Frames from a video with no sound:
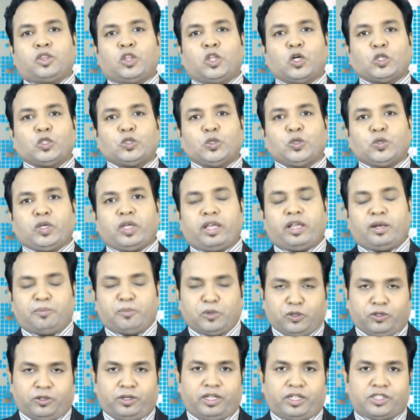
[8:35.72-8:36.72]
দর্শক এর
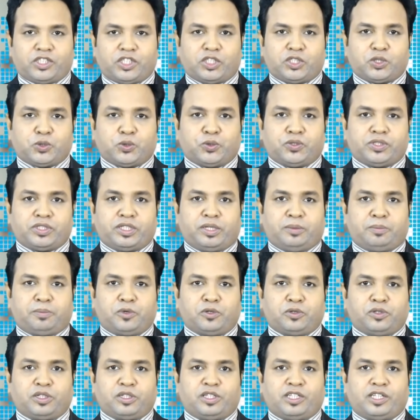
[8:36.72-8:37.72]
মধ্যে দিয়ে শেষ করছি
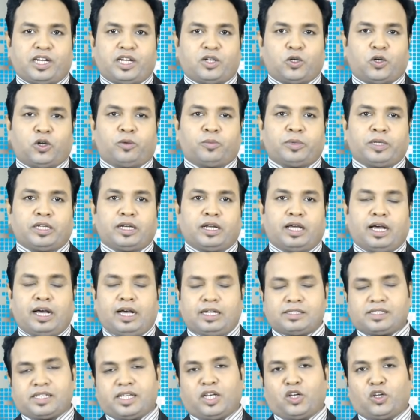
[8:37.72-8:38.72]
প্রতিদিনের গল্পের
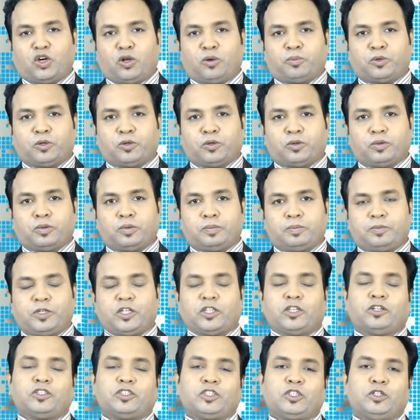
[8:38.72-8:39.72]
আজকের গল্প
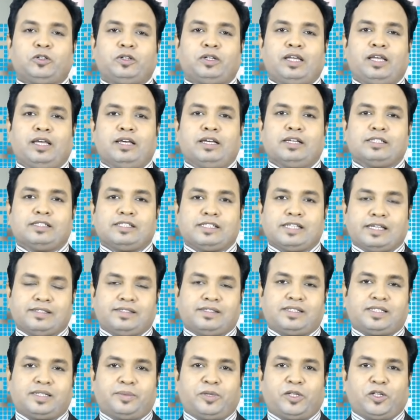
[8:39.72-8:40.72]
প্রিয় দর্শক
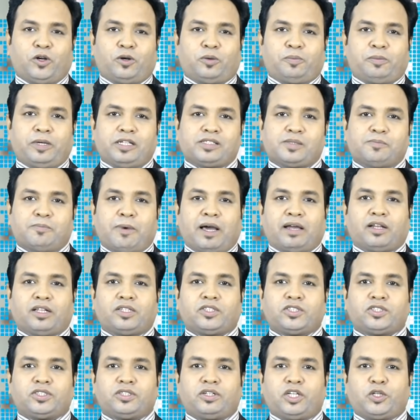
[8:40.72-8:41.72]
চেঞ্জ টিভি ডট প্রেস
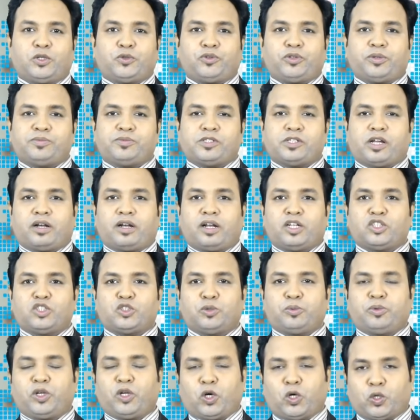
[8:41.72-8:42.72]
বাংলাদেশের ইউটিউব
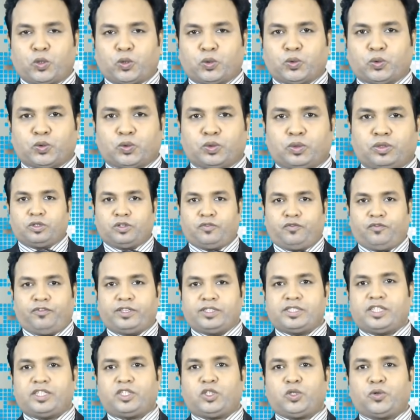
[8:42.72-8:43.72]
জার্নালিজমের অগ্রদূত
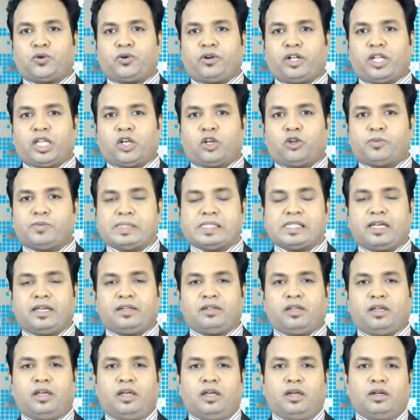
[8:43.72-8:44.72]
ভিজিট করুন এর
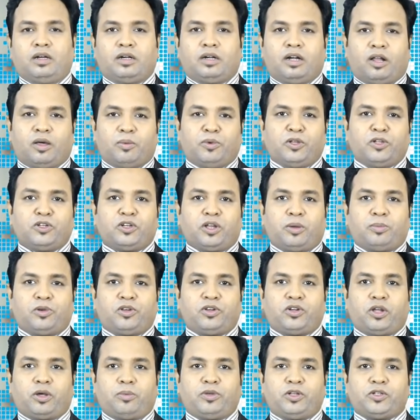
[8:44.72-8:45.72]
ওয়েবসাইট ডাব্লিউ
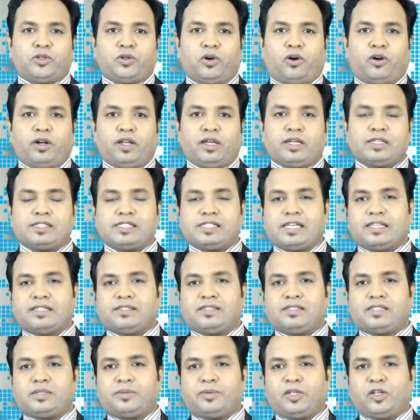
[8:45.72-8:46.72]
ডাব্লিউ ডাব্লিউ ডট
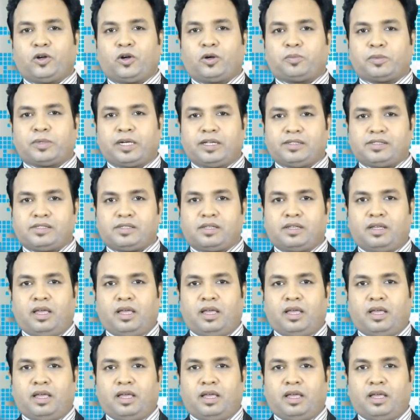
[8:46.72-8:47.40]
চেঞ্জ টিভি ডট প্রেস